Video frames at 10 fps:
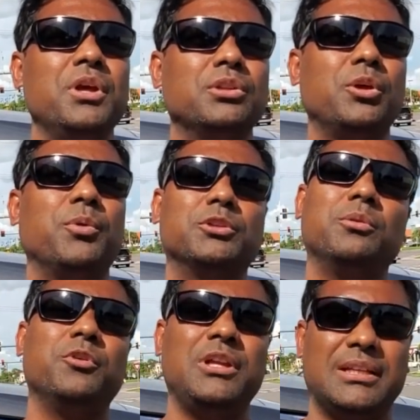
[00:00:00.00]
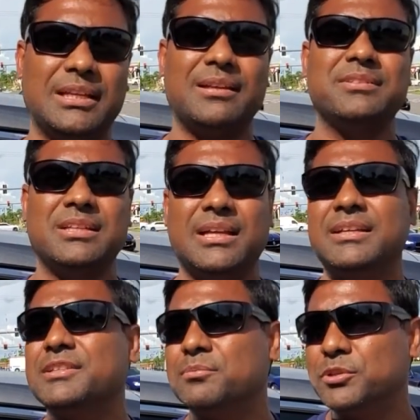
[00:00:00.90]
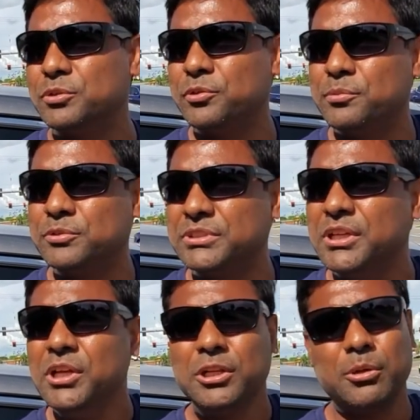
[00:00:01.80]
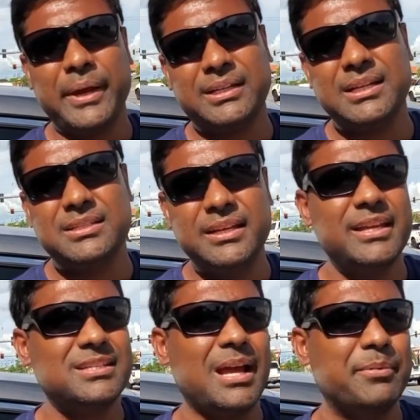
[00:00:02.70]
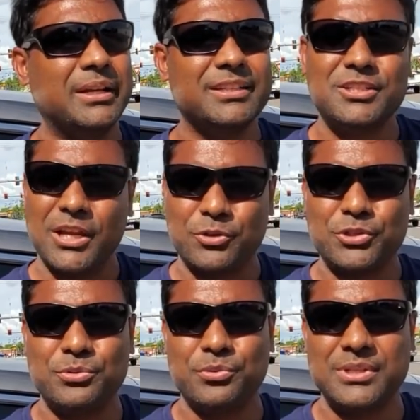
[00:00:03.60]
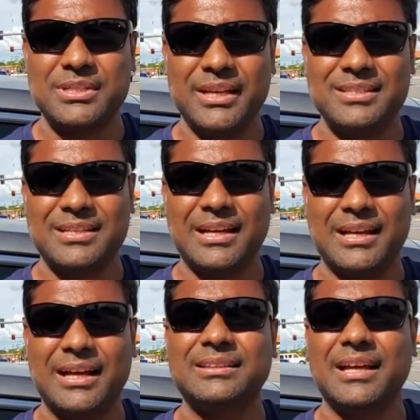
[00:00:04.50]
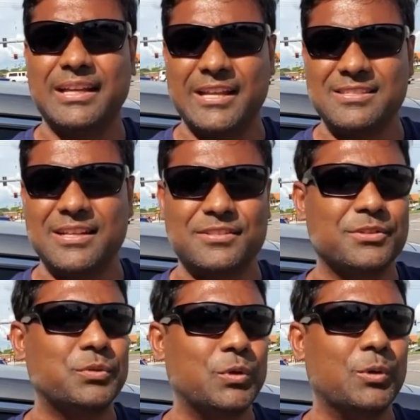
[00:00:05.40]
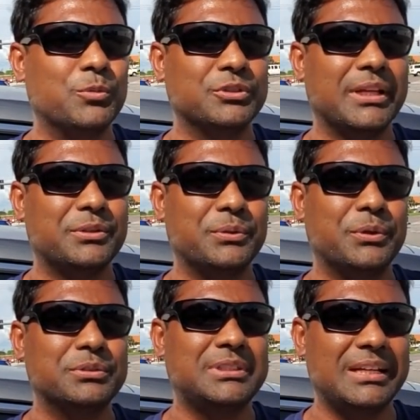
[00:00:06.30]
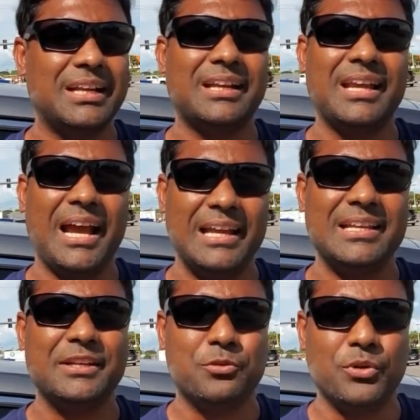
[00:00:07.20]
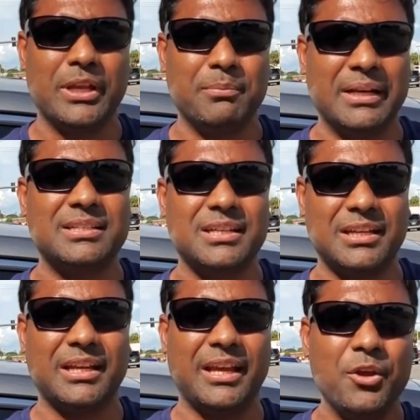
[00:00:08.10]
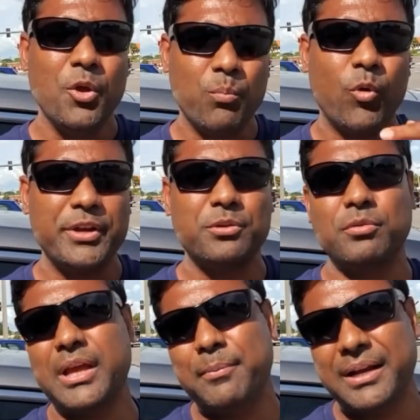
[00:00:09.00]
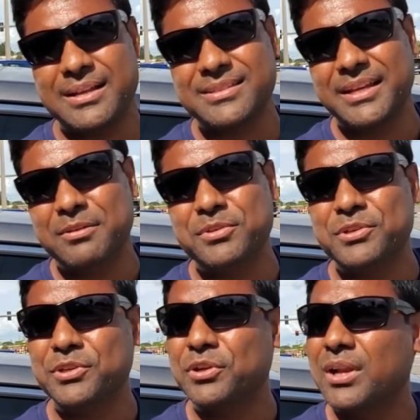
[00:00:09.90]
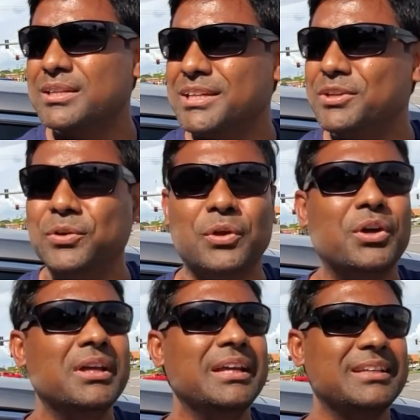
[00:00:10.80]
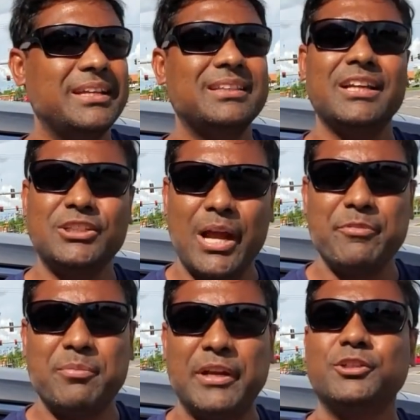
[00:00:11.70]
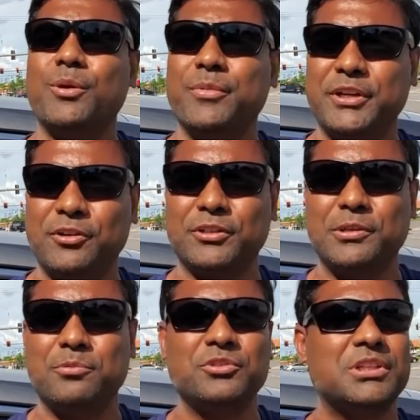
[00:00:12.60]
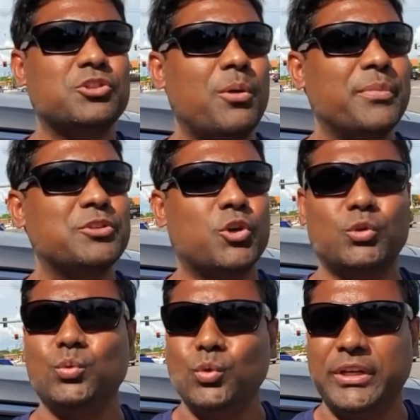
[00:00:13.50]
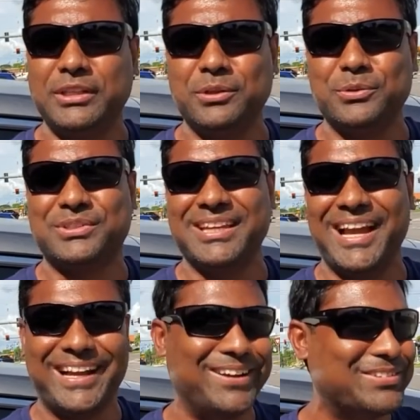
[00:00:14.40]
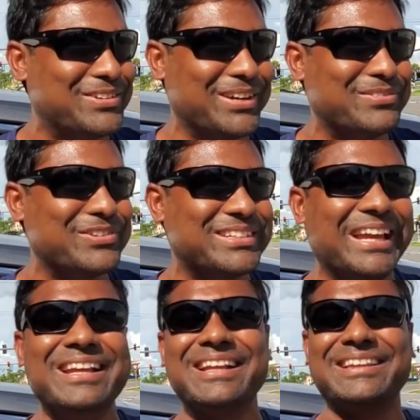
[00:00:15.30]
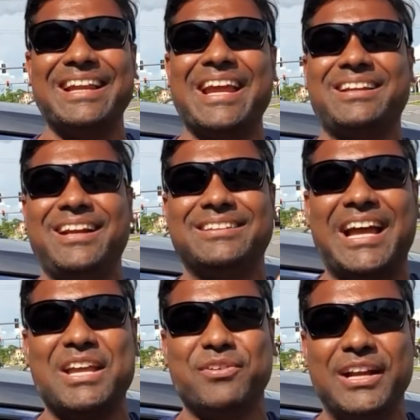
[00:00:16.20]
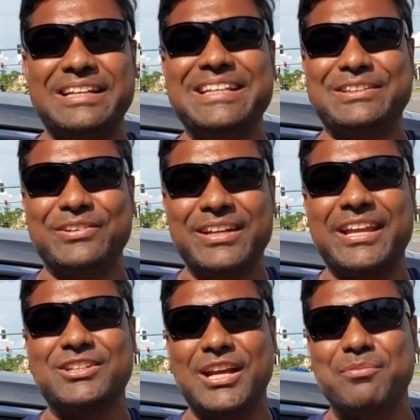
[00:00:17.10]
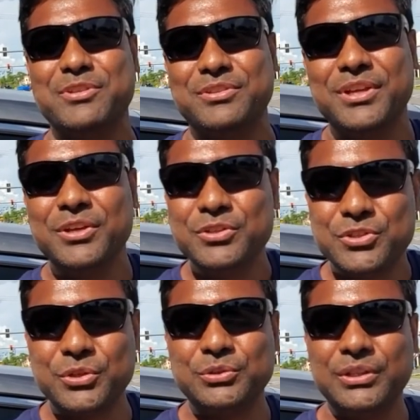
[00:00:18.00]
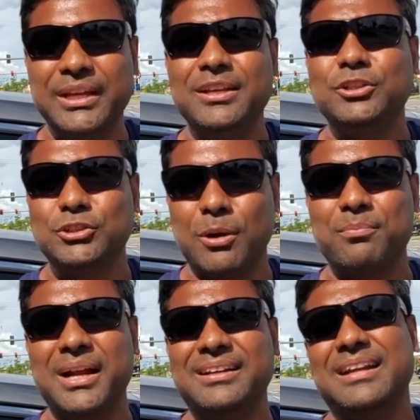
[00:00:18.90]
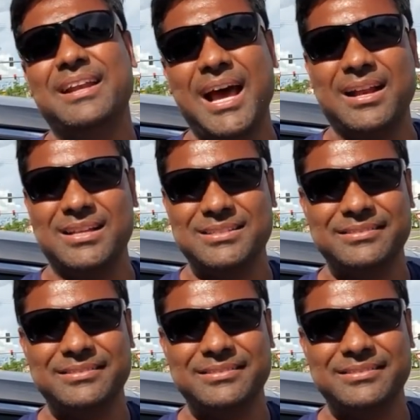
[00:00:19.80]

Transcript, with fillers: তো এই ভদ্র মহিলা দেখলাম সে তার নিজের মতোই করে বলছে তবে একটা জিনিস আমার দৃষ্টি আকর্ষণ করেছে যা তার অ্যান্সার্সগুলোর মধ্যে তো সেটাকে হাইলাইট করি মানে সেটাকে পয়েন্ট করে আমার আজকের এই ভিডিওটা করা সেটা হলো সে তার স্বামী মানে সম্রাটের কথা বলছে সম্রাট যত কুকীর্তি করছে আকাম কুকাম করছে তার একটা ড্রাইভার নিতেও এই শারমিন চৌধুরী সম্রাট নারাজ